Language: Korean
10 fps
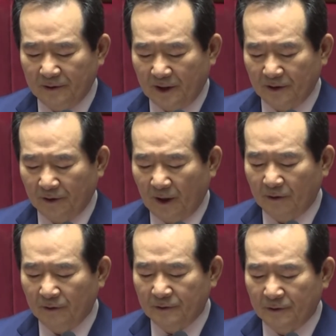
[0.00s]
재정의
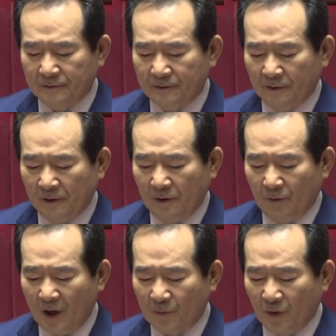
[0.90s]
건전성을
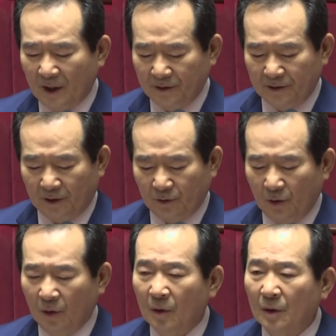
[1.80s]
확보하는
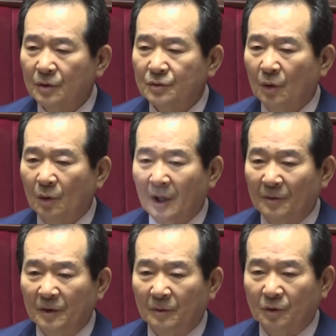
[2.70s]
일에도
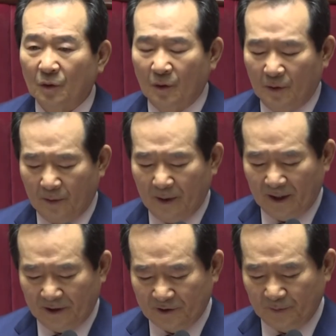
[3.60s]
소홀함이 없도록
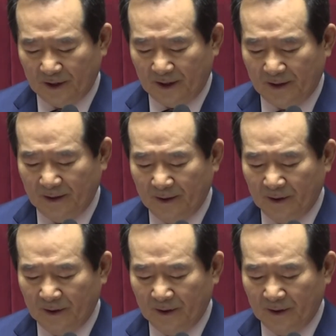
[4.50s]
하겠습니다.